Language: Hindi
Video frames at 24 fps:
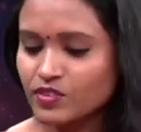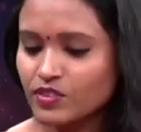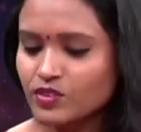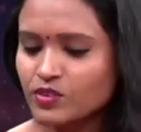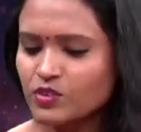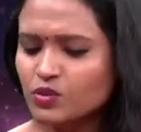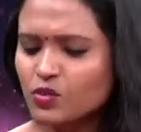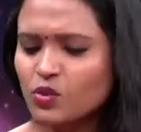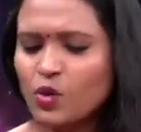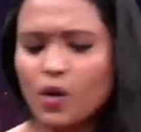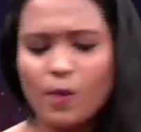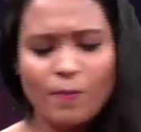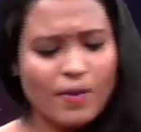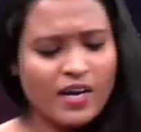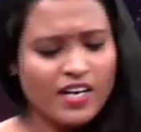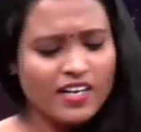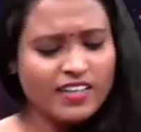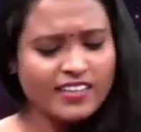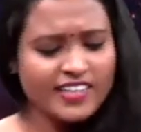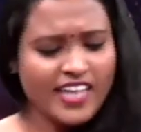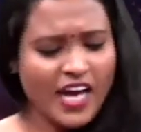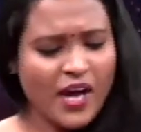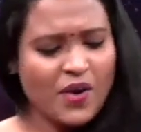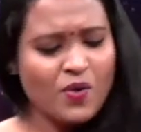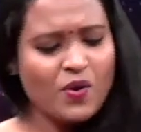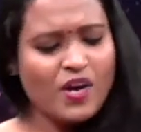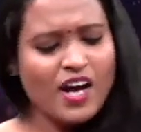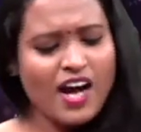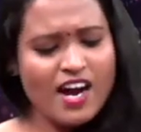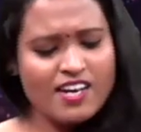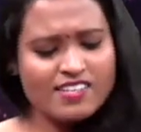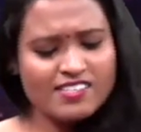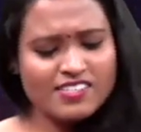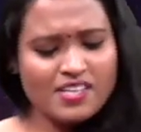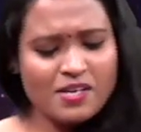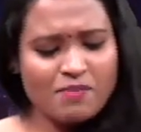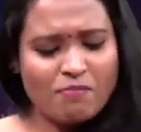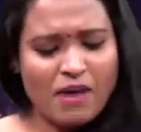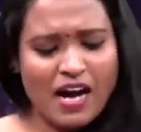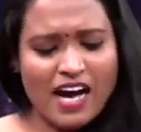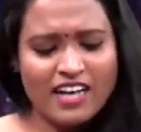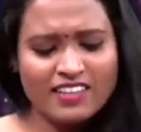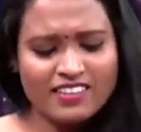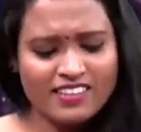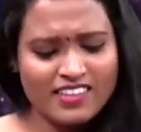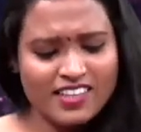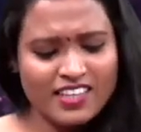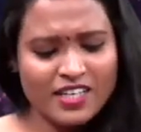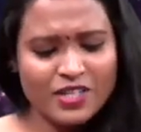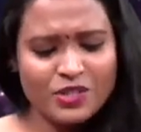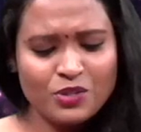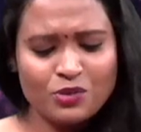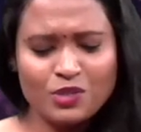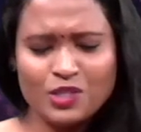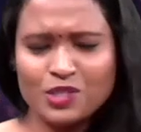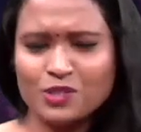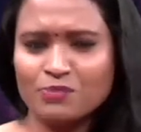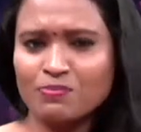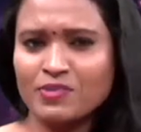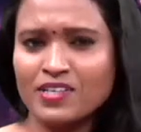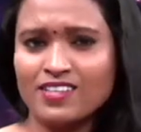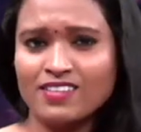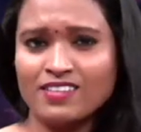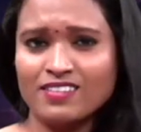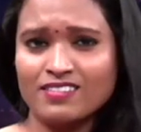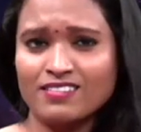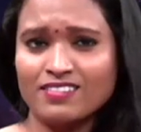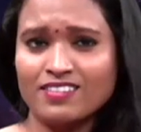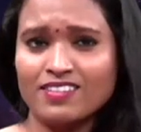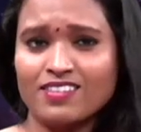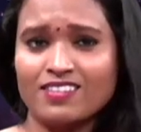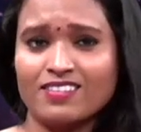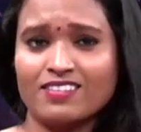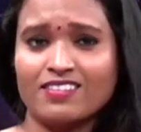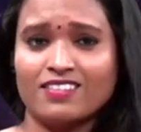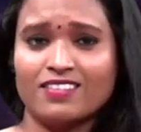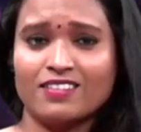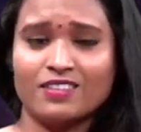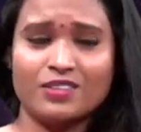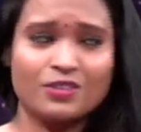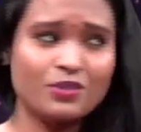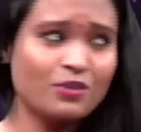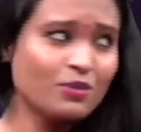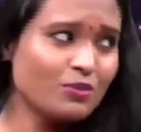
तो हम अगर टैरो कार्ड्स की बात करें तो इसमें यू नो